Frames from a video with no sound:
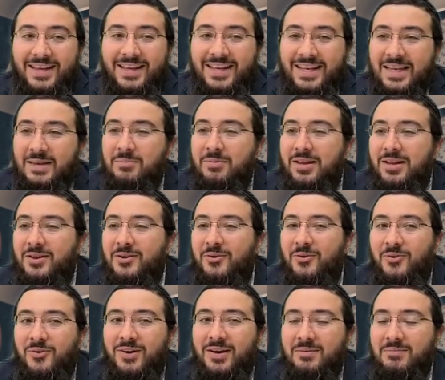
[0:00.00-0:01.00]
les
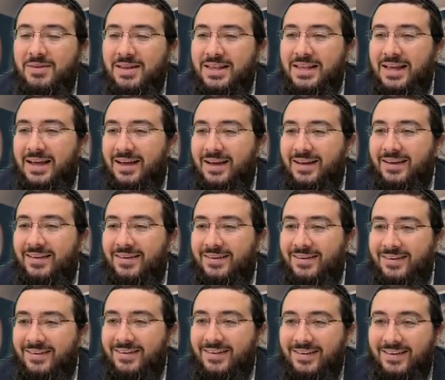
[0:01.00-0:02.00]
millions, les milliards,
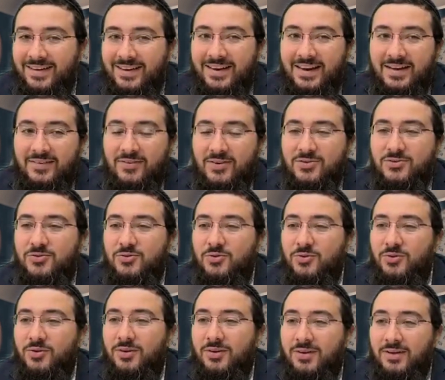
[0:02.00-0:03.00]
la
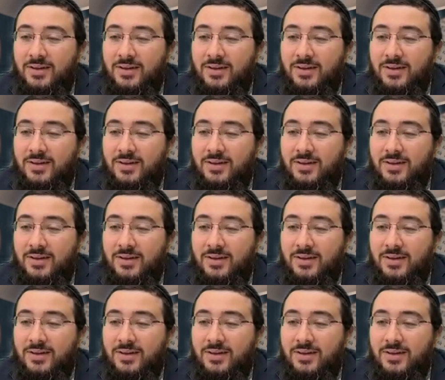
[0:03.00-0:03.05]
voiture.